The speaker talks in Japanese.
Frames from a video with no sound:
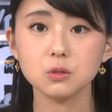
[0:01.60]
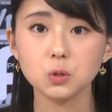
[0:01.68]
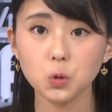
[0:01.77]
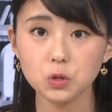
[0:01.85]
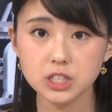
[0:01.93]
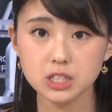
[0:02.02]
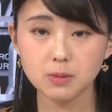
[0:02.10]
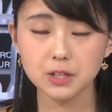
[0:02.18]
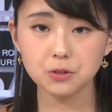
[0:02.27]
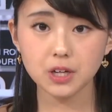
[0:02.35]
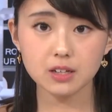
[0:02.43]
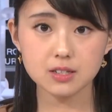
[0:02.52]
東芝
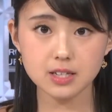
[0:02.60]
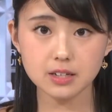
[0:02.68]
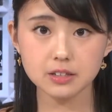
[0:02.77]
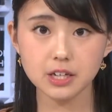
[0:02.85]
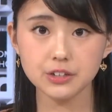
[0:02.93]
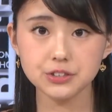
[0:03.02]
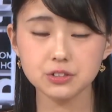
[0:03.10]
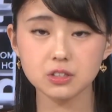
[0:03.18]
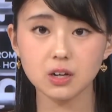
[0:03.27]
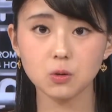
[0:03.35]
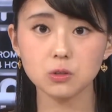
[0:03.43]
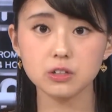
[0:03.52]
の決算提出
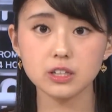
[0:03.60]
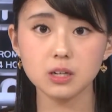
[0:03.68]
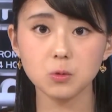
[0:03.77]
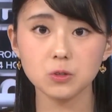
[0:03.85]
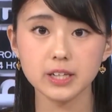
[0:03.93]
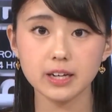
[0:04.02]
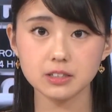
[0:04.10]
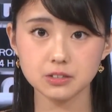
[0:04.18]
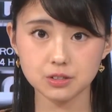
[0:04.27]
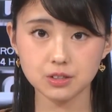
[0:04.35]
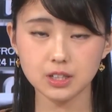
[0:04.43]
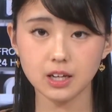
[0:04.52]
が遅れた問題に
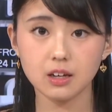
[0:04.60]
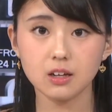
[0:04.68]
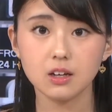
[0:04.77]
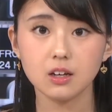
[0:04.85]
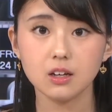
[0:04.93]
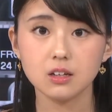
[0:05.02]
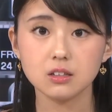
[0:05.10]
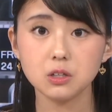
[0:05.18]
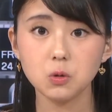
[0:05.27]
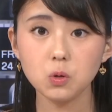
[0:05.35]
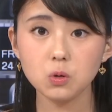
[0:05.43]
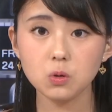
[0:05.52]
ついて日
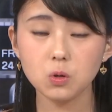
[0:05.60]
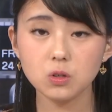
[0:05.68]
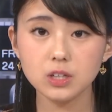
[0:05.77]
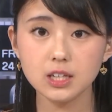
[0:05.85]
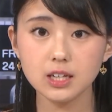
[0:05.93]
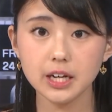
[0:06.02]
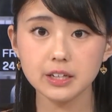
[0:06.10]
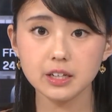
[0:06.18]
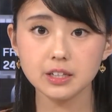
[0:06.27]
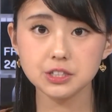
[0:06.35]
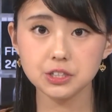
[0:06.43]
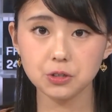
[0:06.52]
本公認会
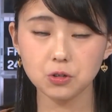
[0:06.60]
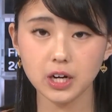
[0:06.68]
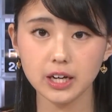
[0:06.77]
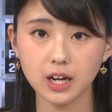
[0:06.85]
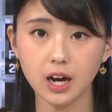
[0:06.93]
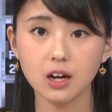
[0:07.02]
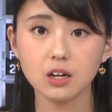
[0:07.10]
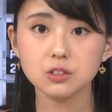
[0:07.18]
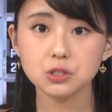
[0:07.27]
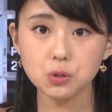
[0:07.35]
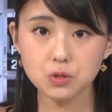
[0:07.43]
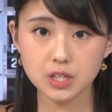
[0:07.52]
計士協会が
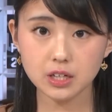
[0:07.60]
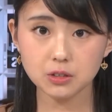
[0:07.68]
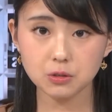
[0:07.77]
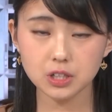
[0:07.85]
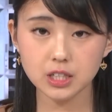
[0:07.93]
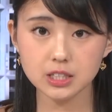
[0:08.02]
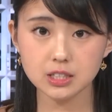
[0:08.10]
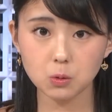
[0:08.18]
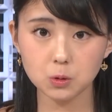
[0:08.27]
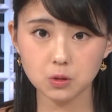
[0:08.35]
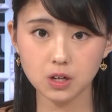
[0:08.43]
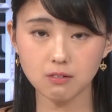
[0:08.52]
調査に乗り出した
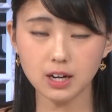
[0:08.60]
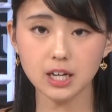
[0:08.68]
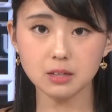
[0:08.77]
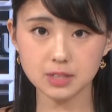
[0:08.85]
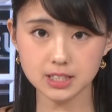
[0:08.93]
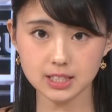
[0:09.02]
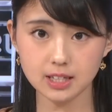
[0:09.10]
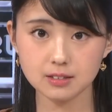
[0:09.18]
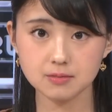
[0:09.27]
ことが分かりました